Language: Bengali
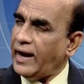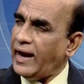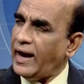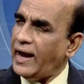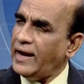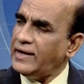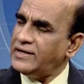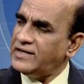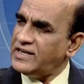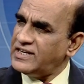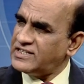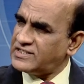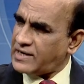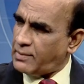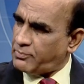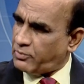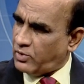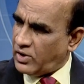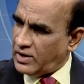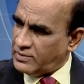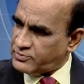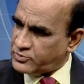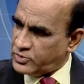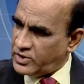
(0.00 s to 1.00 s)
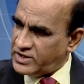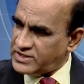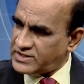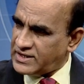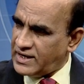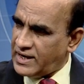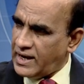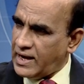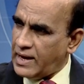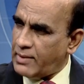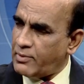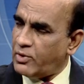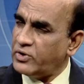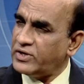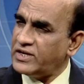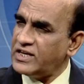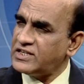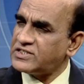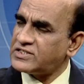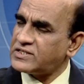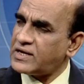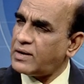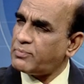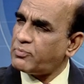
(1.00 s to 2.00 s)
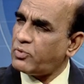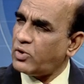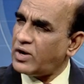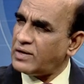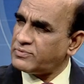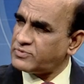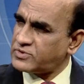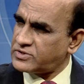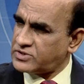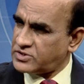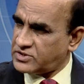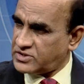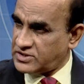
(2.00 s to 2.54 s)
এই ডিস্কটা প্রলাপস হয়েছে এবং ডিস্কটা প্রলাপস